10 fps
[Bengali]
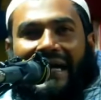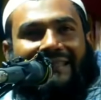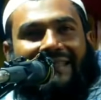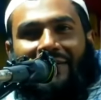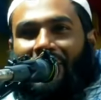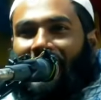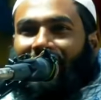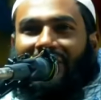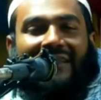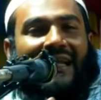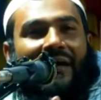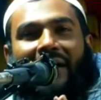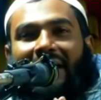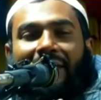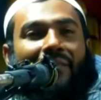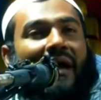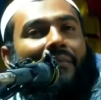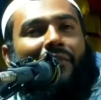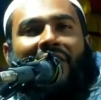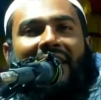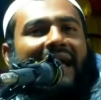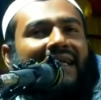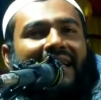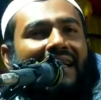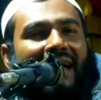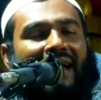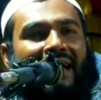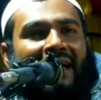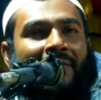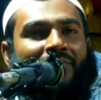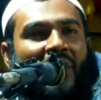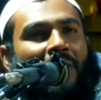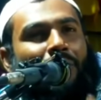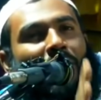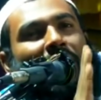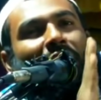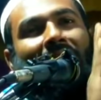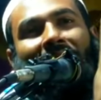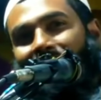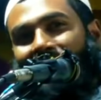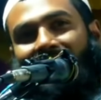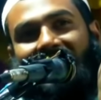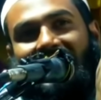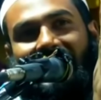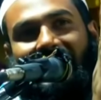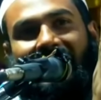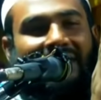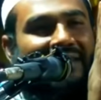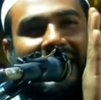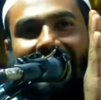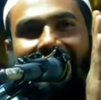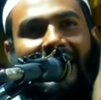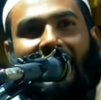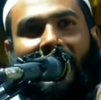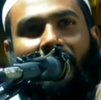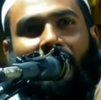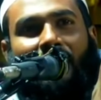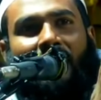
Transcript: আজকে কতদিন আমাকে মা বলে ডাকে না তারপরেও আমি বলছি ডাক্তার বাবু